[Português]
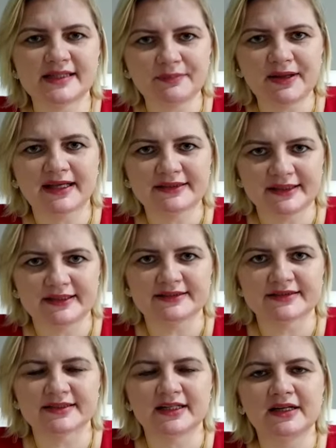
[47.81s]
CPA
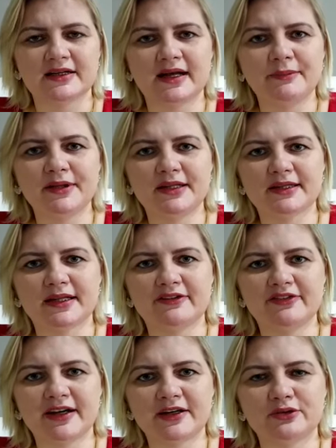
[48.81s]
3. Camila
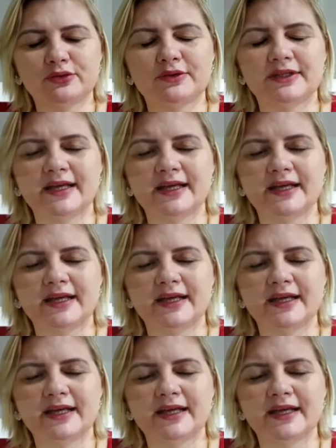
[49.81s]
Nalevaico,